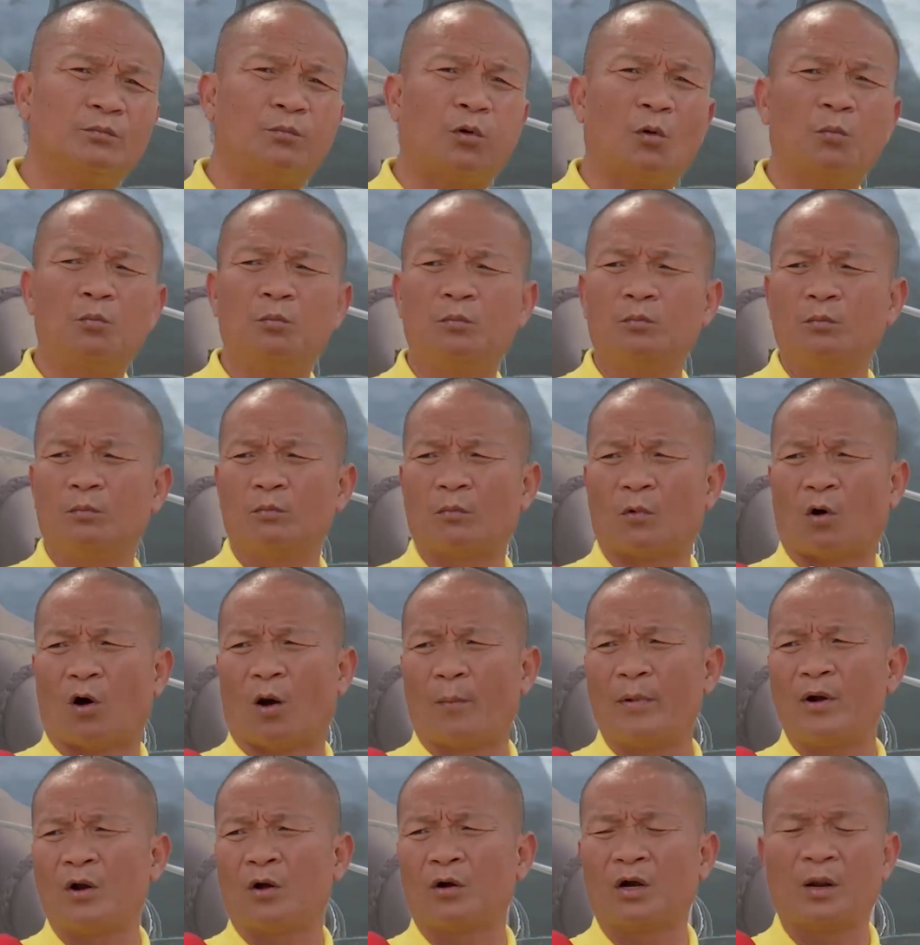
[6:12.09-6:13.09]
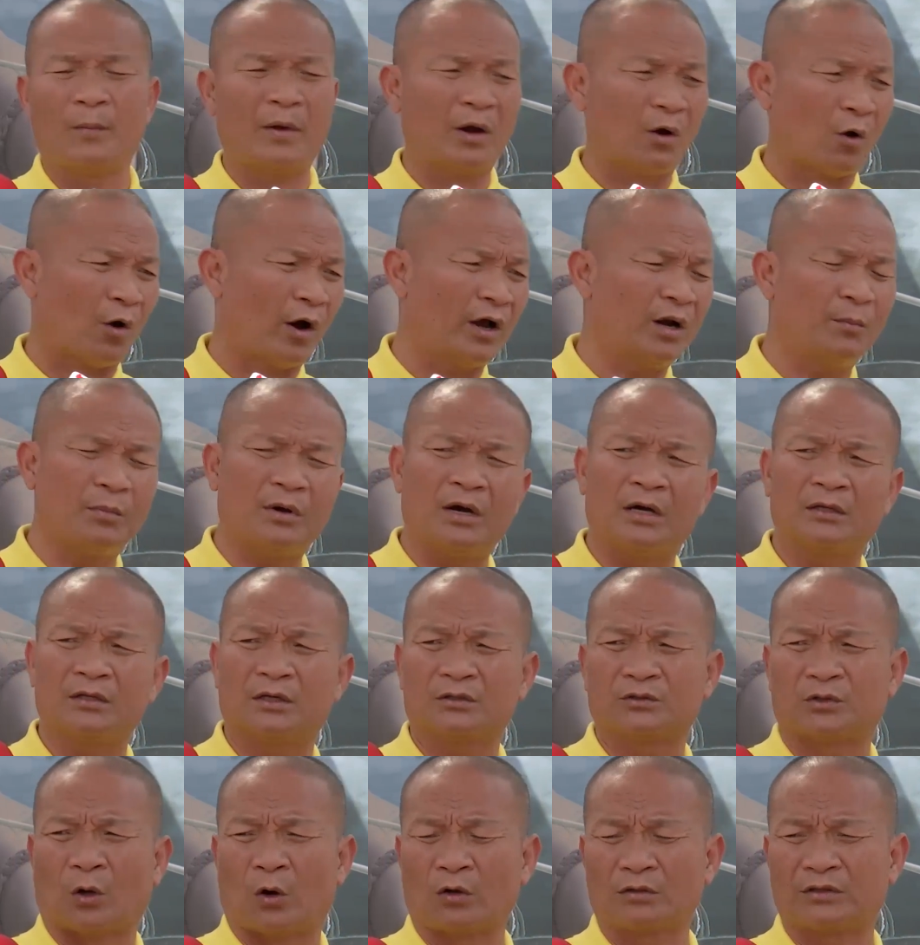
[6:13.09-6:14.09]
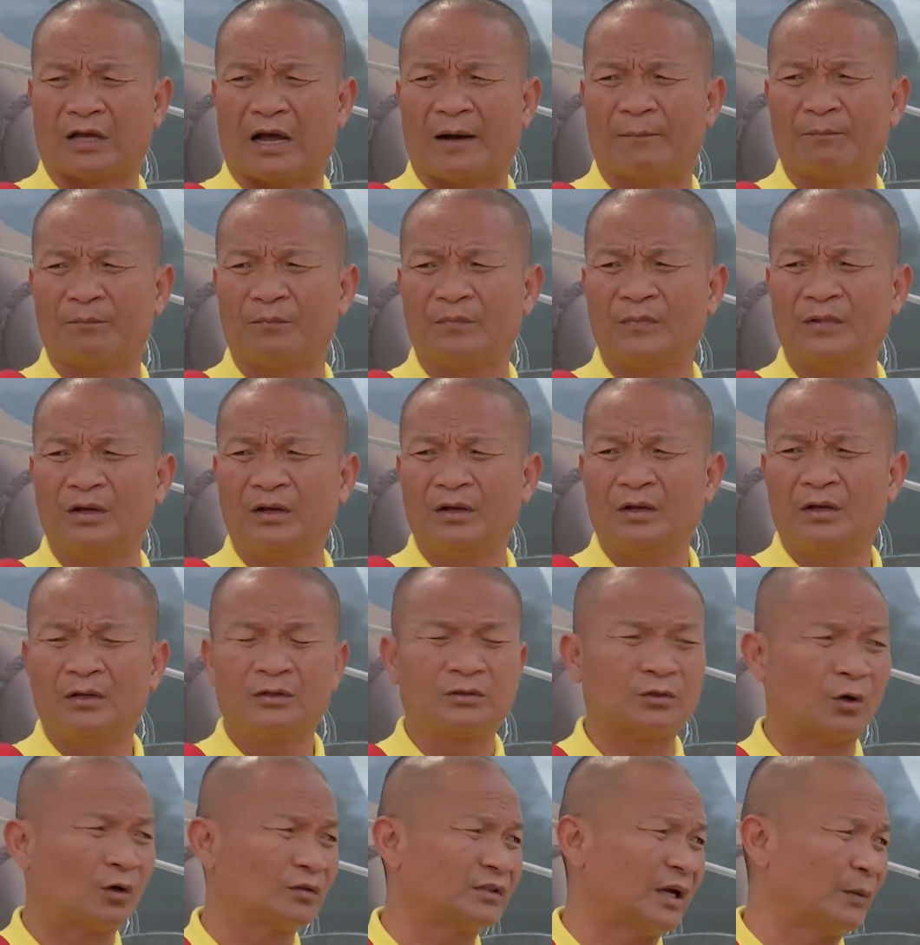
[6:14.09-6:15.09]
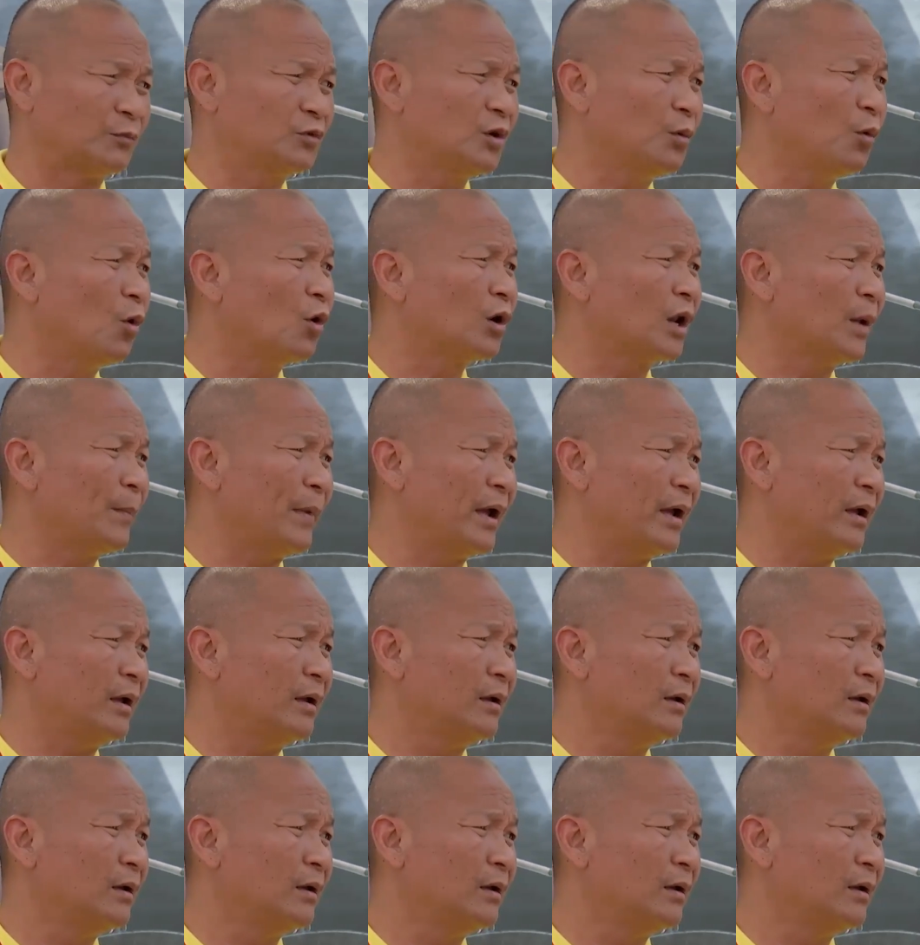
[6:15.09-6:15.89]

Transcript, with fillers: ผมขอไม่นอนได้ไหมขอให้น้ำเกลือสัก2-3ชั่วโมงได้ไหม